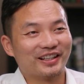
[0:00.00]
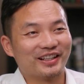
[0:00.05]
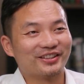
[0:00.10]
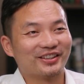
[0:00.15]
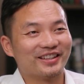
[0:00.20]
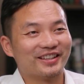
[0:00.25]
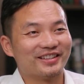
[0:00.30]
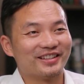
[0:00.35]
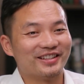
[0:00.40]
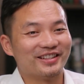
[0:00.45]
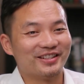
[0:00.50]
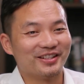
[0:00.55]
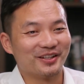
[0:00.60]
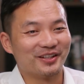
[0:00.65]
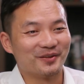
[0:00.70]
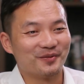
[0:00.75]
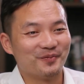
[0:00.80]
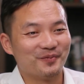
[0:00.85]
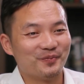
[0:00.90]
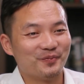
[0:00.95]
宗棠就很生
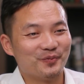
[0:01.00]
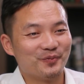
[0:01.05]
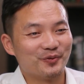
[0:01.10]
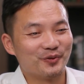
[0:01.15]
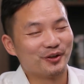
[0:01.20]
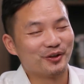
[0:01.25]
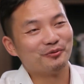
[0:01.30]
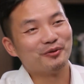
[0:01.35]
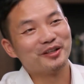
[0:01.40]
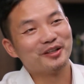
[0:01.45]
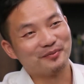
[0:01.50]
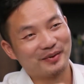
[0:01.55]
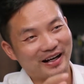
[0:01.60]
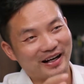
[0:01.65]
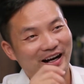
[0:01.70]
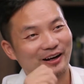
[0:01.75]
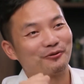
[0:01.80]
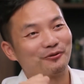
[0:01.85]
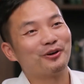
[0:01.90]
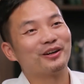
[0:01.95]
气，说你为什么
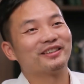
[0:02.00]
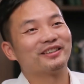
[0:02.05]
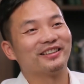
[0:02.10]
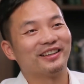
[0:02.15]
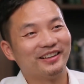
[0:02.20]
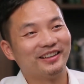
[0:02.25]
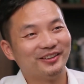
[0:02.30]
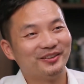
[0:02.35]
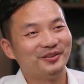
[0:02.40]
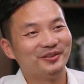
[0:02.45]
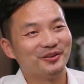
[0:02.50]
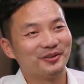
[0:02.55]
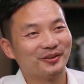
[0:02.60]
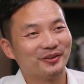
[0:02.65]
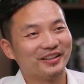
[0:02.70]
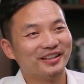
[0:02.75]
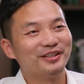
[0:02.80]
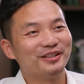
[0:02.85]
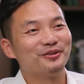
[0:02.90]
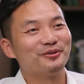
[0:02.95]
还挂着呢？
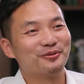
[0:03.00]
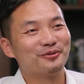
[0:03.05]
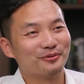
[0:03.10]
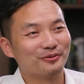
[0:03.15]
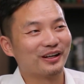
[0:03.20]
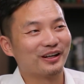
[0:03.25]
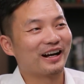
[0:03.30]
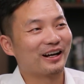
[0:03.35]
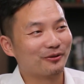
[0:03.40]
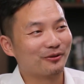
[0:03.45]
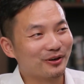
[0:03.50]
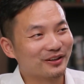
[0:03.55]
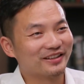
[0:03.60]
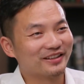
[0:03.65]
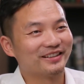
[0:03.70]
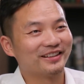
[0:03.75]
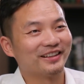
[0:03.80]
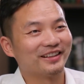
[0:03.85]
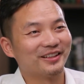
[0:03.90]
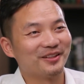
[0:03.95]
是吧？你已经输了还挂
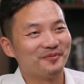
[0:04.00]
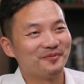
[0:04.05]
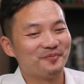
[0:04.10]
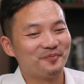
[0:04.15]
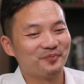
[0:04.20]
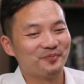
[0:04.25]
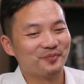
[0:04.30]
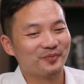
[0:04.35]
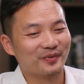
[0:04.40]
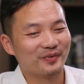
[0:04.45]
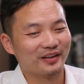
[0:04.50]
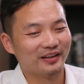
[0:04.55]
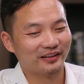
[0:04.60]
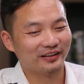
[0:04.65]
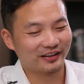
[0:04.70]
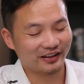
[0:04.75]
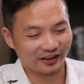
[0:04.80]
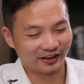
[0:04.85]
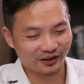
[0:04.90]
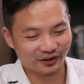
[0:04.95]
在这里。
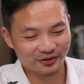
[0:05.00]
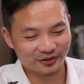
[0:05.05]
那老